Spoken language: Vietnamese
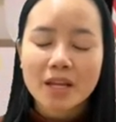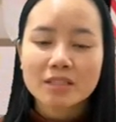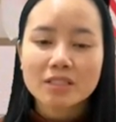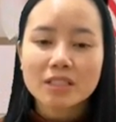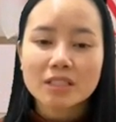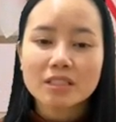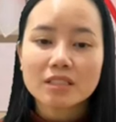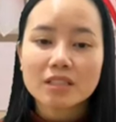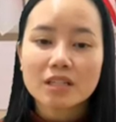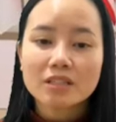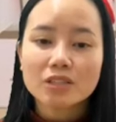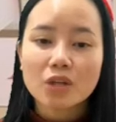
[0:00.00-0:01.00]
Trước
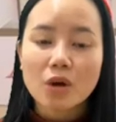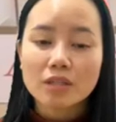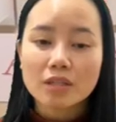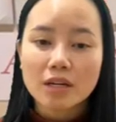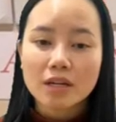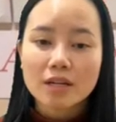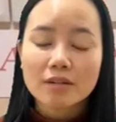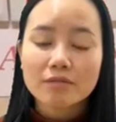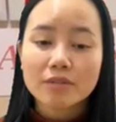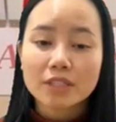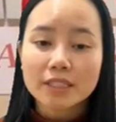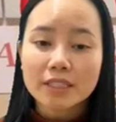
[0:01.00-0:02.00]
những cơn gió ngược
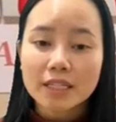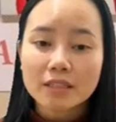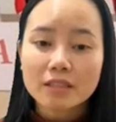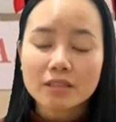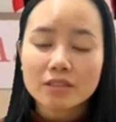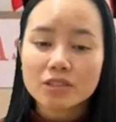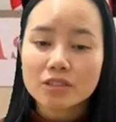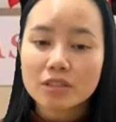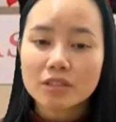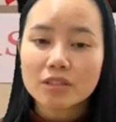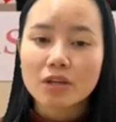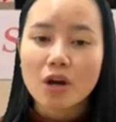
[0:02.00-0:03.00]
với thách thức chưa
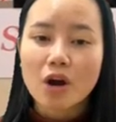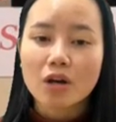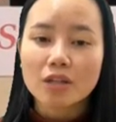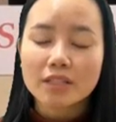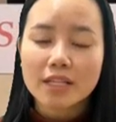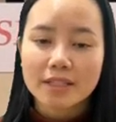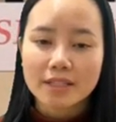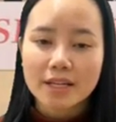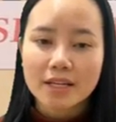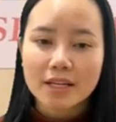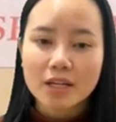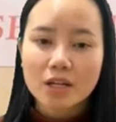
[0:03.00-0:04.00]
từng có tiền
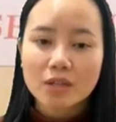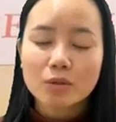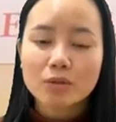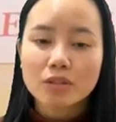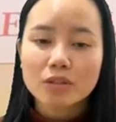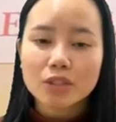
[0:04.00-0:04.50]
tệ, Thủ tướng